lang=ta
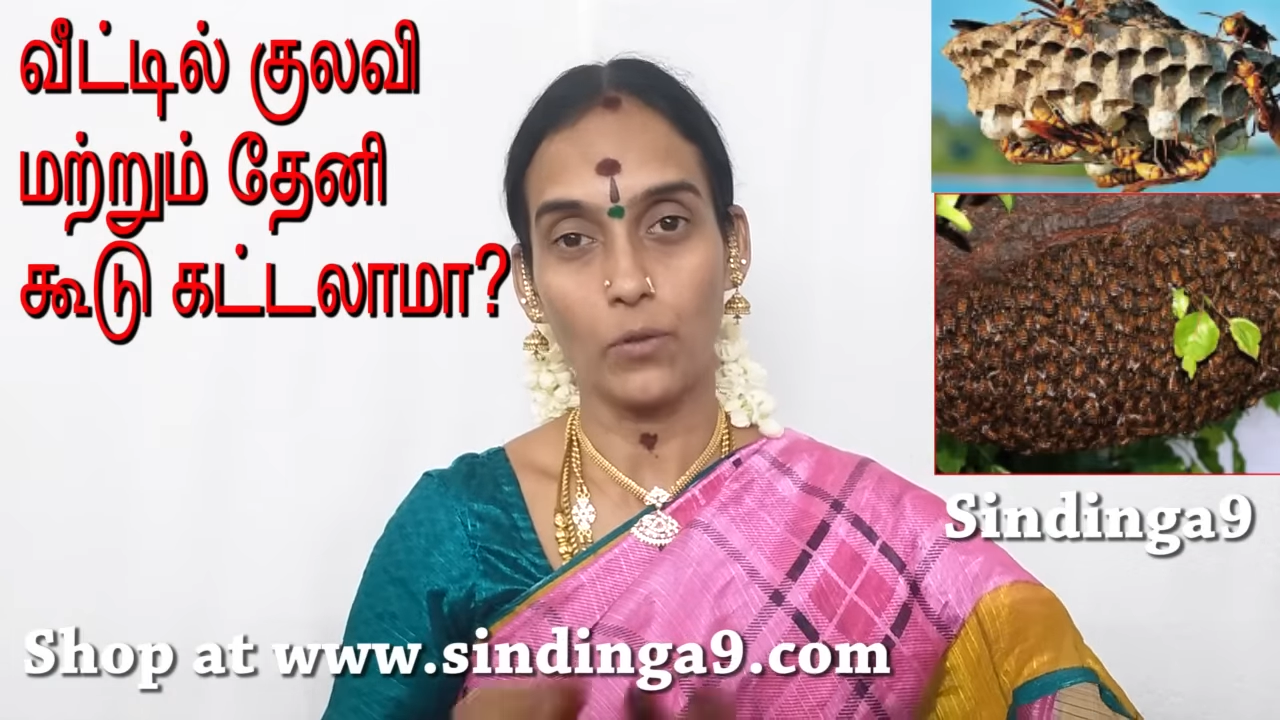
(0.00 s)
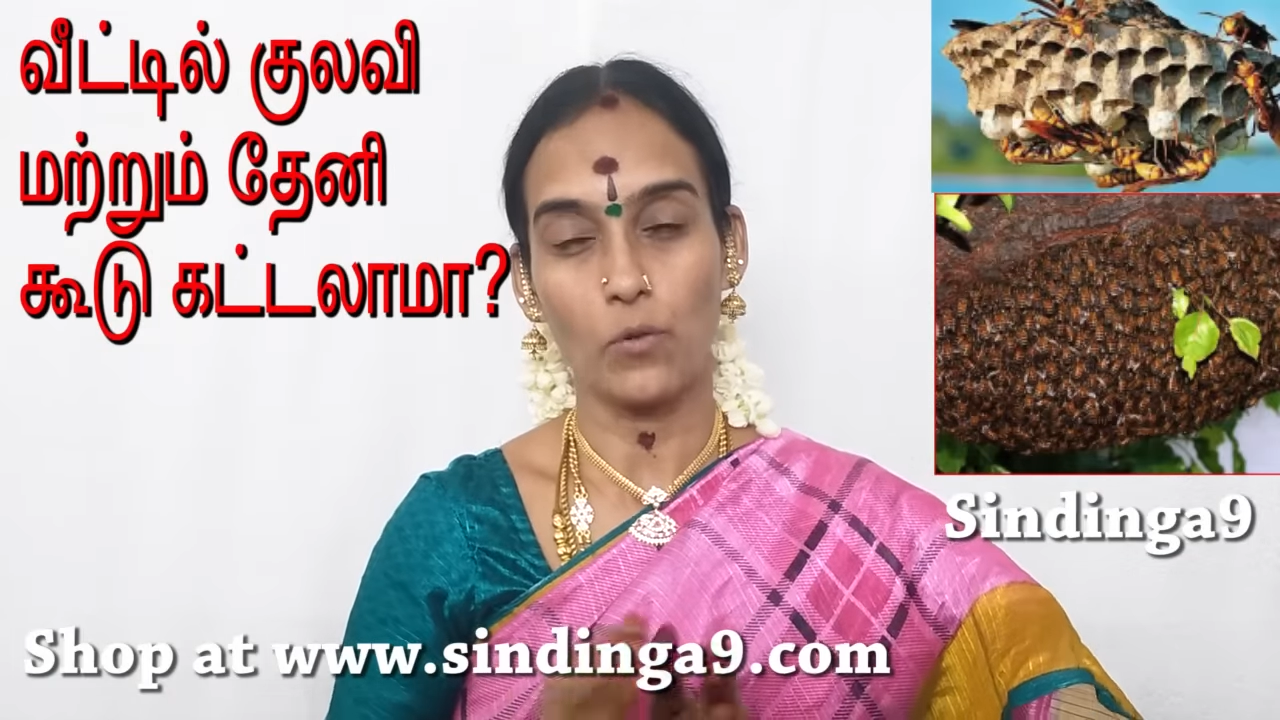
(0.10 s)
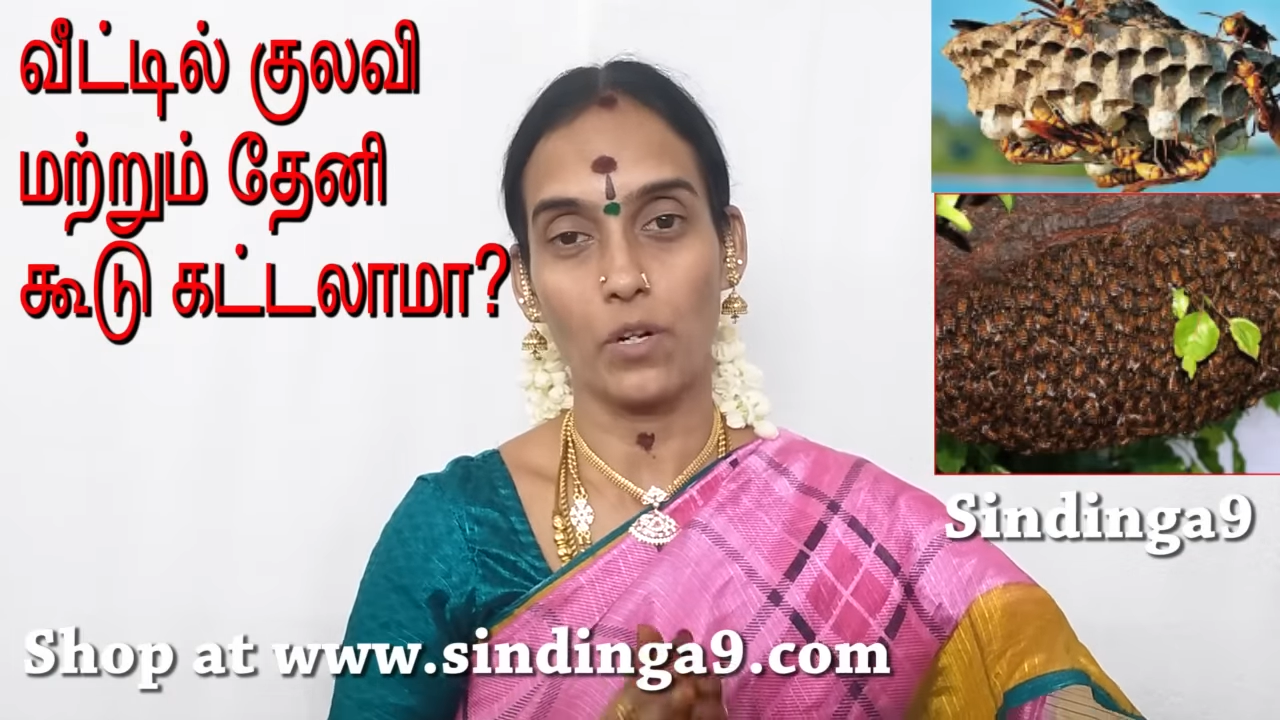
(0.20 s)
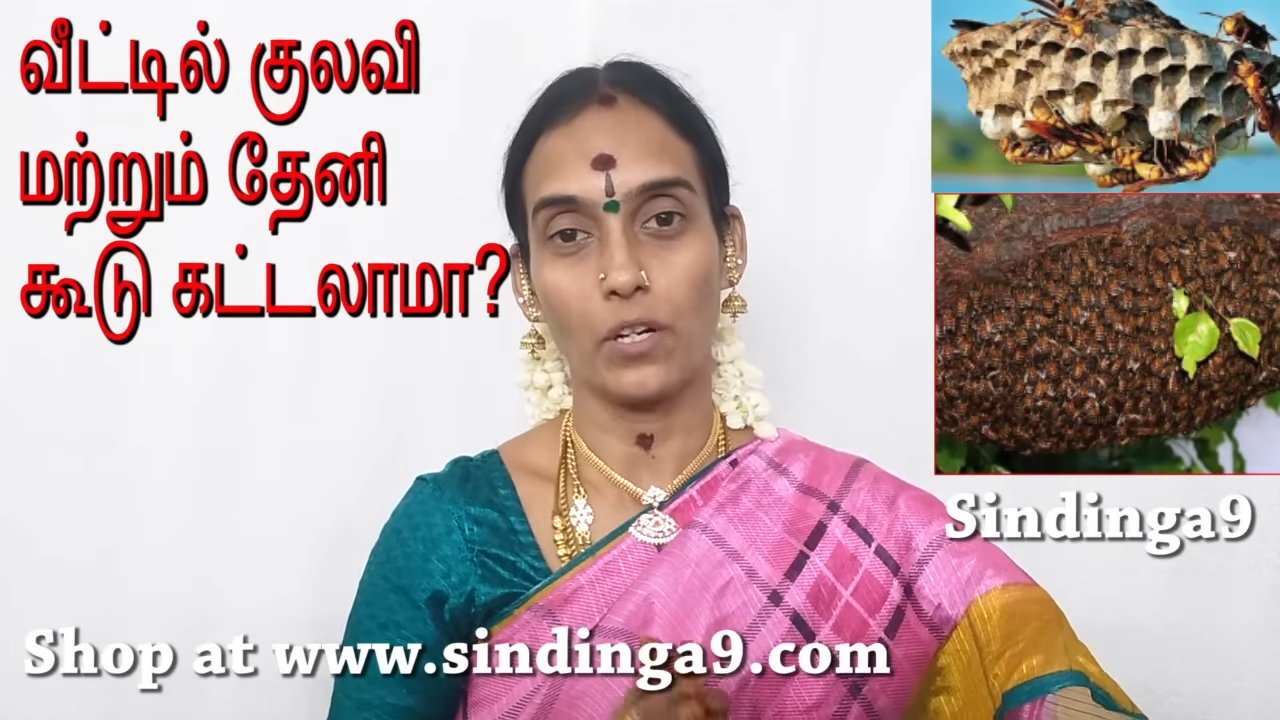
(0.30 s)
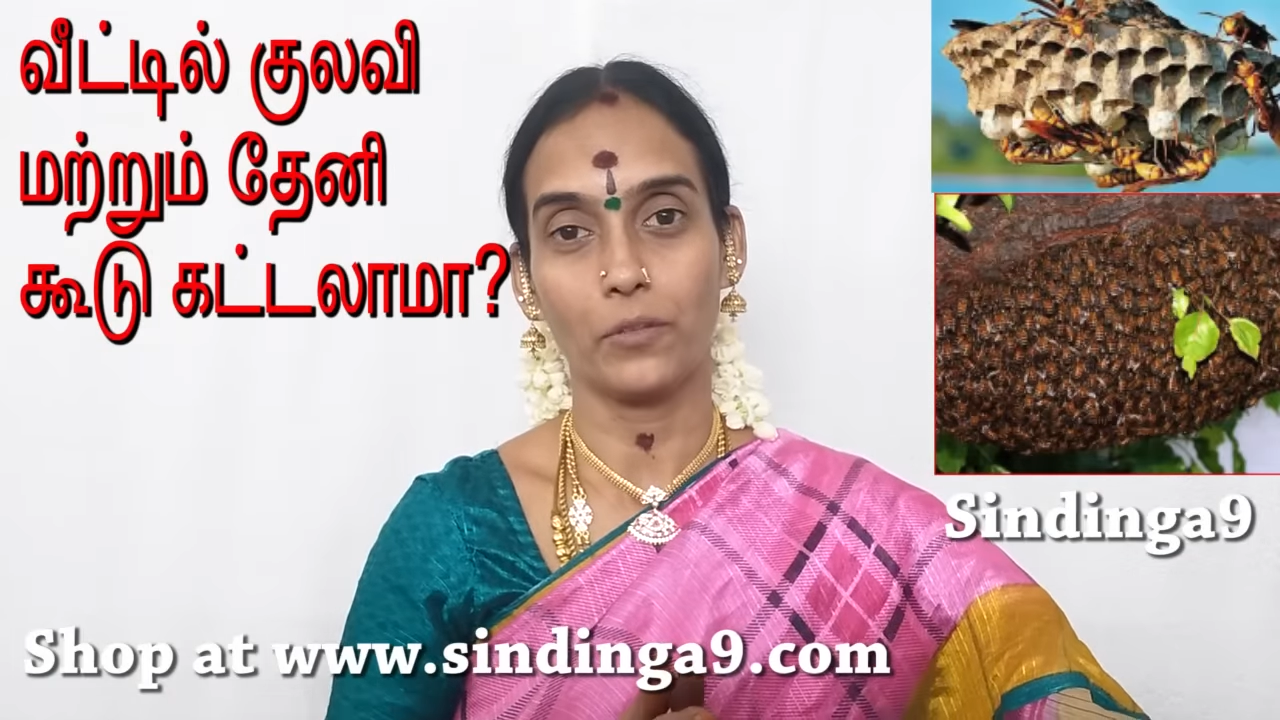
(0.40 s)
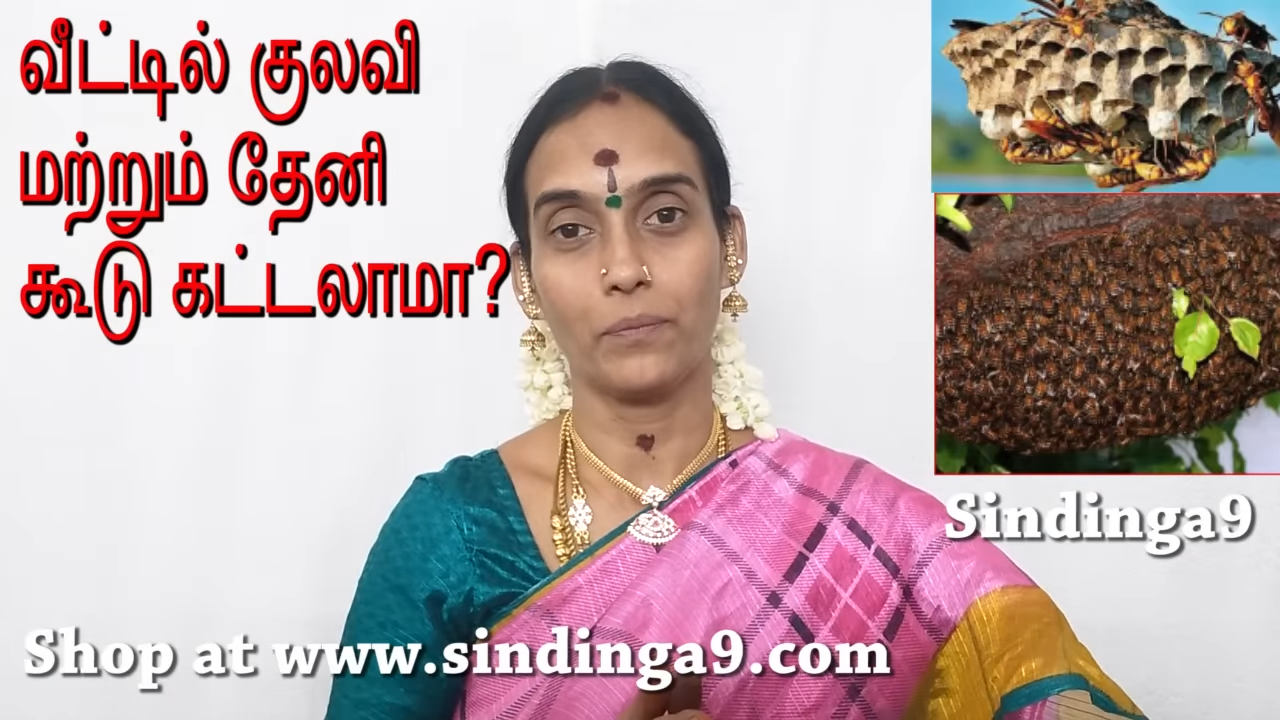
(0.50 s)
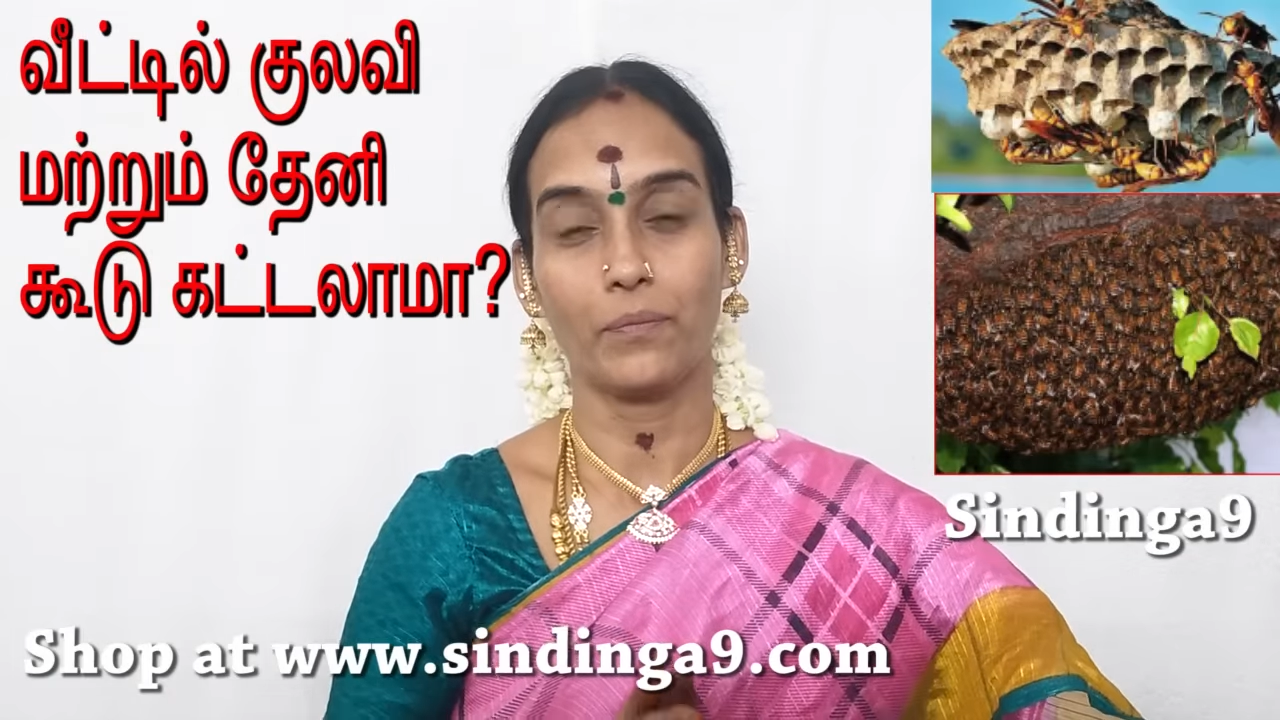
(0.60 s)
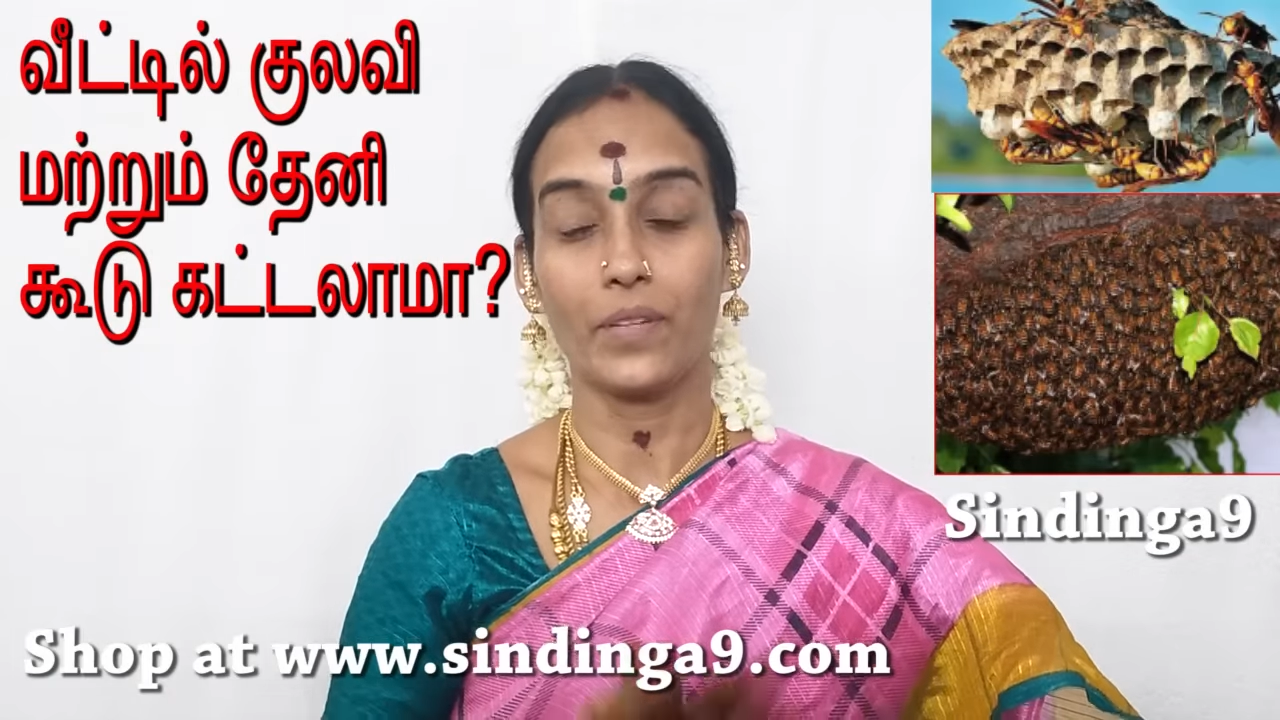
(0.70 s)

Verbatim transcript: கூடு கட்டும்